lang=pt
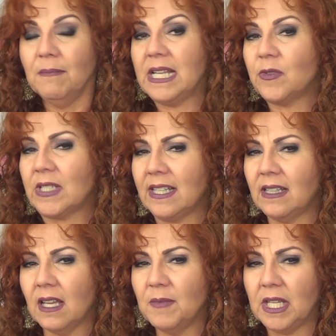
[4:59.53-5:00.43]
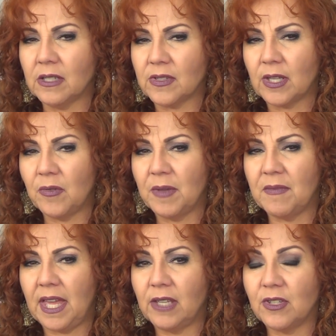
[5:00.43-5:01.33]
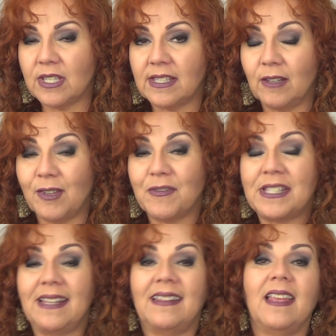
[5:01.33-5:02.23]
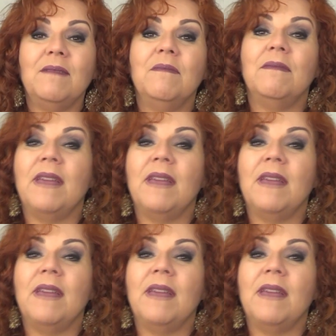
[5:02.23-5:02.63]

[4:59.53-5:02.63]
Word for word: Mas você termina o seu e-mail dizendo que você tem